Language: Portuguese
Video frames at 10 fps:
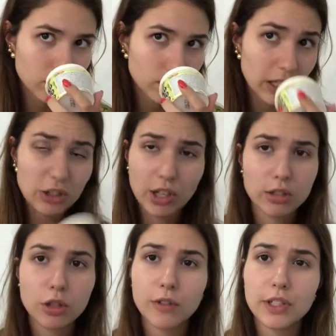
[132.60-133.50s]
tem cheiro de
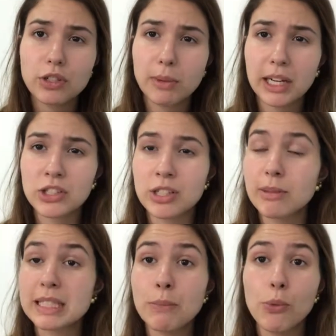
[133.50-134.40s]
sorvete de abacaxi,
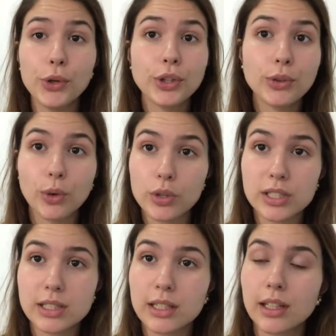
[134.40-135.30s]
mas é muito
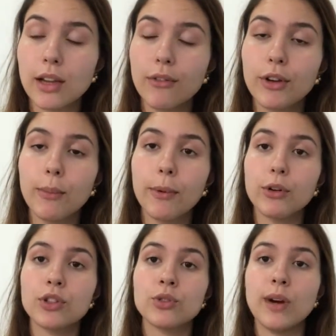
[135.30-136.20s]
doce e eu fico um pouco
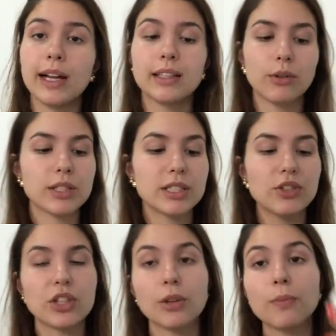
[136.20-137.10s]
enjoada com esse
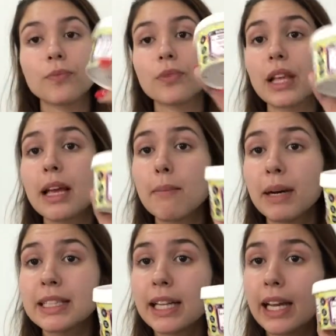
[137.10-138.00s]
cheiro.
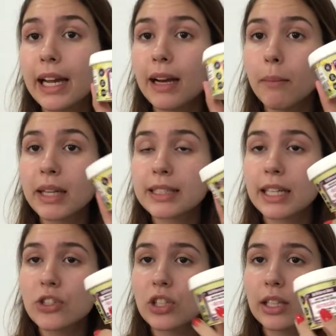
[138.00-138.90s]
Mas ela é a
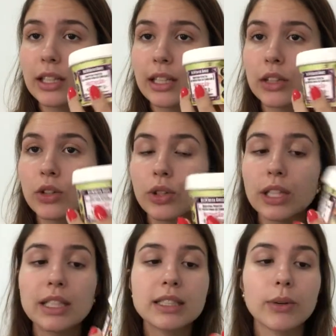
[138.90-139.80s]
máscara de
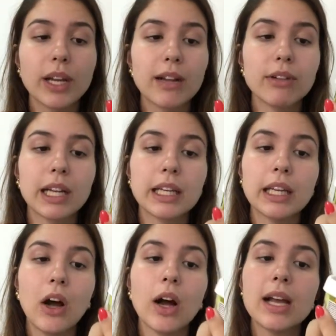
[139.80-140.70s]
nutrição. E ela fala
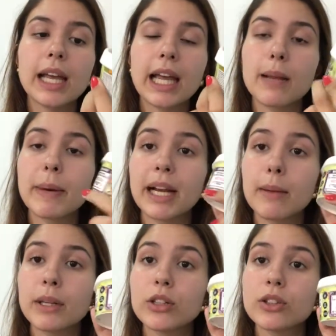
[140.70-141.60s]
aqui, ó, que ela é para
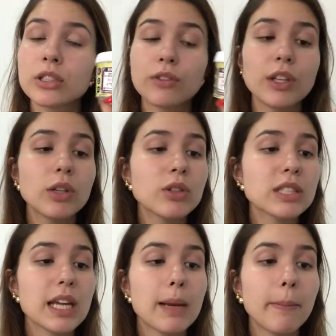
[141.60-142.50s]
cabelos finos
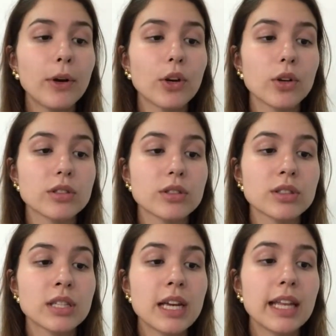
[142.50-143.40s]
e
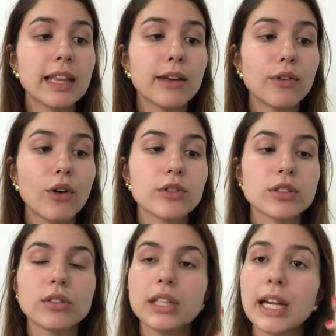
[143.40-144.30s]
porosos. Devolve os
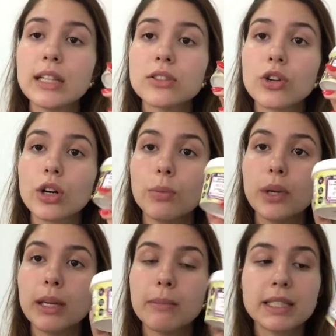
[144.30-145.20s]
nutrientes, corpo
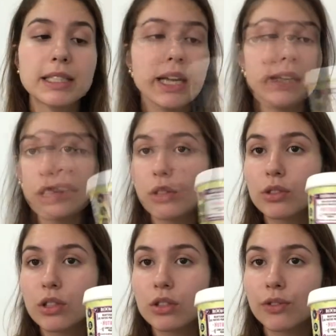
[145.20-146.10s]
e maciez. Vai nutrir
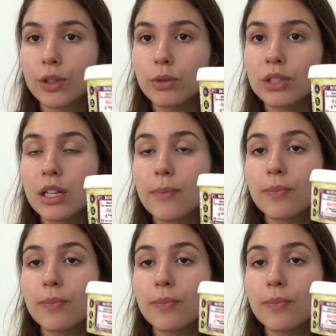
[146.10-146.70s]
os seus fios.